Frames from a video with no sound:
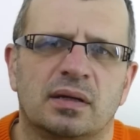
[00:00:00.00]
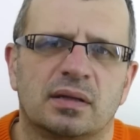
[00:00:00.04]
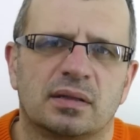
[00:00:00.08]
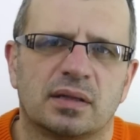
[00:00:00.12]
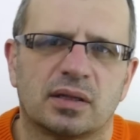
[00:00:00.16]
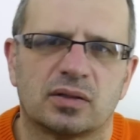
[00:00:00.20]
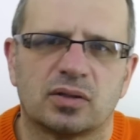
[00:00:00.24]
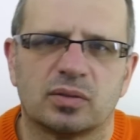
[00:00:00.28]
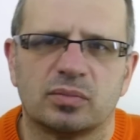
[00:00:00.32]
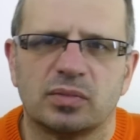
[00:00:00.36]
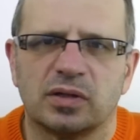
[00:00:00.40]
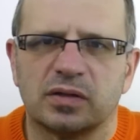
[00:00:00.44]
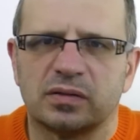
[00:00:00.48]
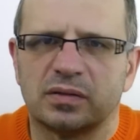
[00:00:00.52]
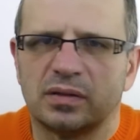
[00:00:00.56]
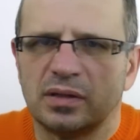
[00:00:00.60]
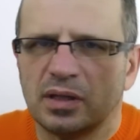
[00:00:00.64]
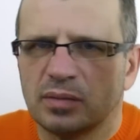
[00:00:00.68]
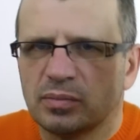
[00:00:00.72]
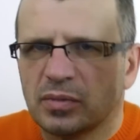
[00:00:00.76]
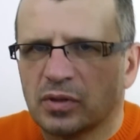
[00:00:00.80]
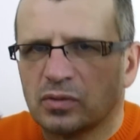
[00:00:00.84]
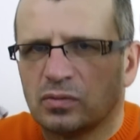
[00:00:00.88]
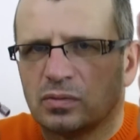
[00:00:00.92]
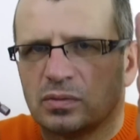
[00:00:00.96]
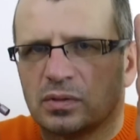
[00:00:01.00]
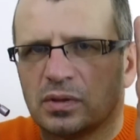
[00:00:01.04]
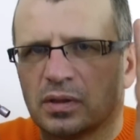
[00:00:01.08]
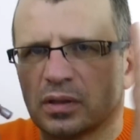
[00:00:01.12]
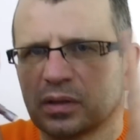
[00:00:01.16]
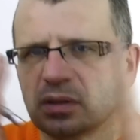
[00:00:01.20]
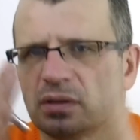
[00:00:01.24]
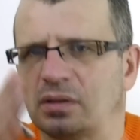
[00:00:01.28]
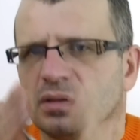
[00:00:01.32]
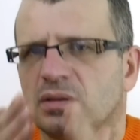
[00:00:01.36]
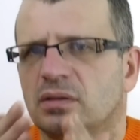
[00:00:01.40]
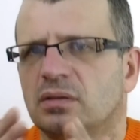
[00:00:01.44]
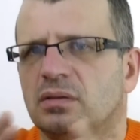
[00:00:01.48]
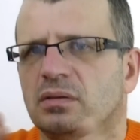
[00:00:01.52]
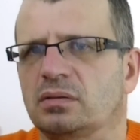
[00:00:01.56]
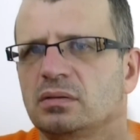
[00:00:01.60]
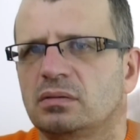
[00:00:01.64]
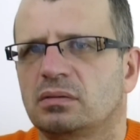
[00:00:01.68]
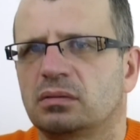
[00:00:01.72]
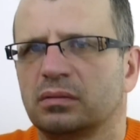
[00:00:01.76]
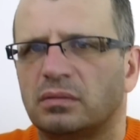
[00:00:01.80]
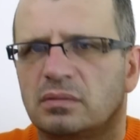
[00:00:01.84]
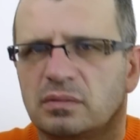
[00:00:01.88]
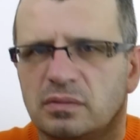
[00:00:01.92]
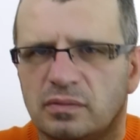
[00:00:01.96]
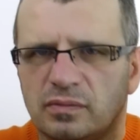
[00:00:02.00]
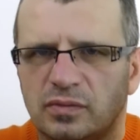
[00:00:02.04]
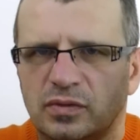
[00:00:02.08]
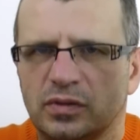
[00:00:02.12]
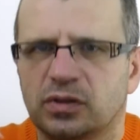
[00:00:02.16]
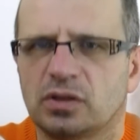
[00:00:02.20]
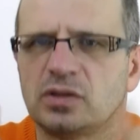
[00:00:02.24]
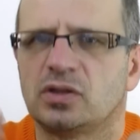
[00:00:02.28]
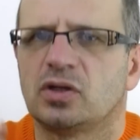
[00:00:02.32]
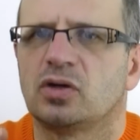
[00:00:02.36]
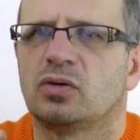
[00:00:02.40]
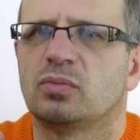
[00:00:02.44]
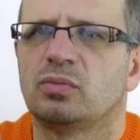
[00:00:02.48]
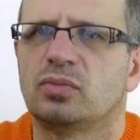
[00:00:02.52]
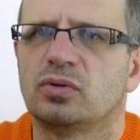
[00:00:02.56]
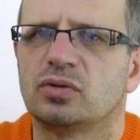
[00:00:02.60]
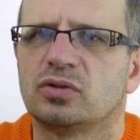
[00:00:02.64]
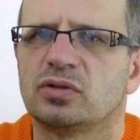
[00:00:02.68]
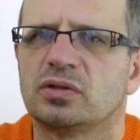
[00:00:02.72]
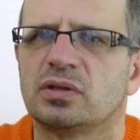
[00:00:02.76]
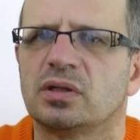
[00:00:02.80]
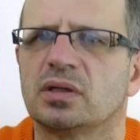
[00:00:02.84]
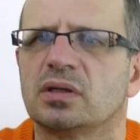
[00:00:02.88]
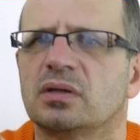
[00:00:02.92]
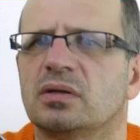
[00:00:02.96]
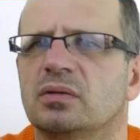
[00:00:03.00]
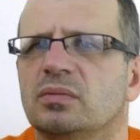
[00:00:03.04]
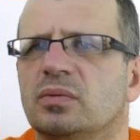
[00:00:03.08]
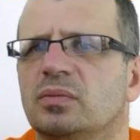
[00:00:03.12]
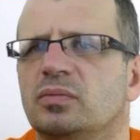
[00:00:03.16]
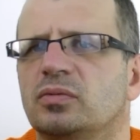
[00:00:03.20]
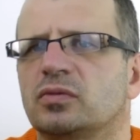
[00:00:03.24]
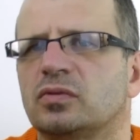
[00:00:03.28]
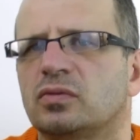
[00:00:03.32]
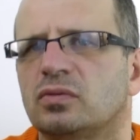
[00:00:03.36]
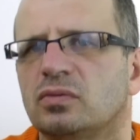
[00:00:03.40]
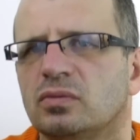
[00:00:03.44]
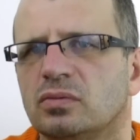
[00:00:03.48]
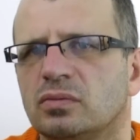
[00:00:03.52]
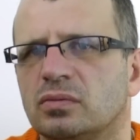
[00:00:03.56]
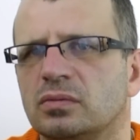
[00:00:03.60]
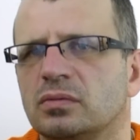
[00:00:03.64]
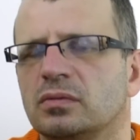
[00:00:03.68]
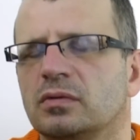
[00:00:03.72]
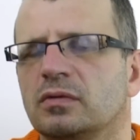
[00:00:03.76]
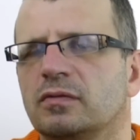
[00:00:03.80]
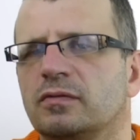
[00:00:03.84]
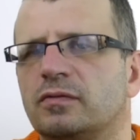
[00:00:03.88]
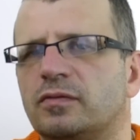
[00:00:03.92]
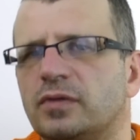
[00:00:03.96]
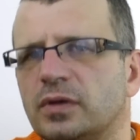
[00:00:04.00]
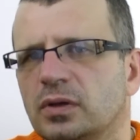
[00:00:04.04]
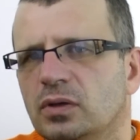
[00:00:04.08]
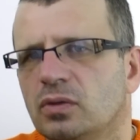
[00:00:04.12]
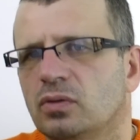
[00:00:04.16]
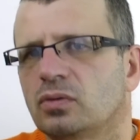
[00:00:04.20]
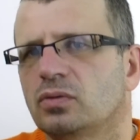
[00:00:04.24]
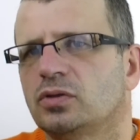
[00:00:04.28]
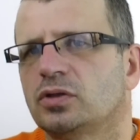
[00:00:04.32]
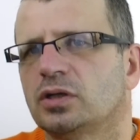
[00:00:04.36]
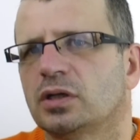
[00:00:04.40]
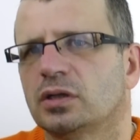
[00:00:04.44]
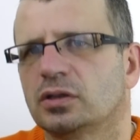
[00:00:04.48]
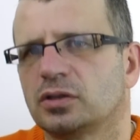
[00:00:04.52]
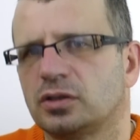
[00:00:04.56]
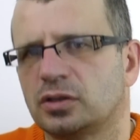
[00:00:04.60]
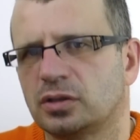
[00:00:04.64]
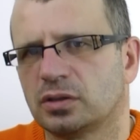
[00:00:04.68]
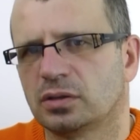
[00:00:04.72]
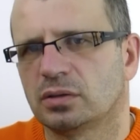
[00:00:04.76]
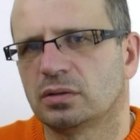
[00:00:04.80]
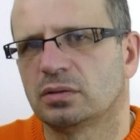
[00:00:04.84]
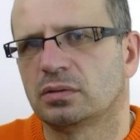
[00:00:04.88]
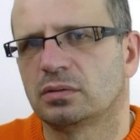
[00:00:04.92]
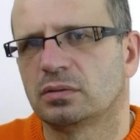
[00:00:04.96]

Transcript: natomiast nie ma tutaj widzenia obuocznego, po prostu wykluczać